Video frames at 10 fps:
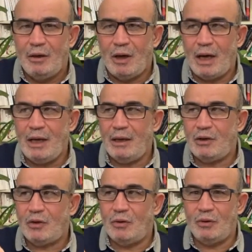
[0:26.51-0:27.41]
يعين
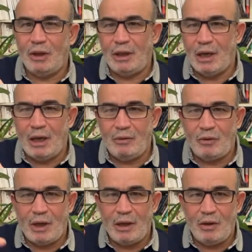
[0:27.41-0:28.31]
السعودية أو
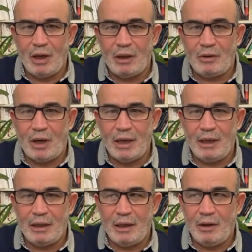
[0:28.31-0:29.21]

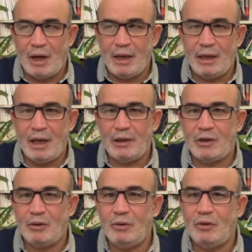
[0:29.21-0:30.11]
تعين يعين آل
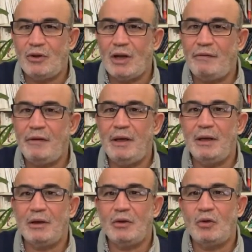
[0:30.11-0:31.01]
سعود
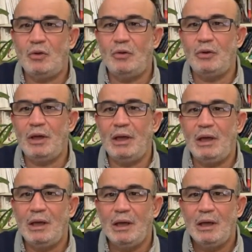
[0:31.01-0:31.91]
سفير سعودي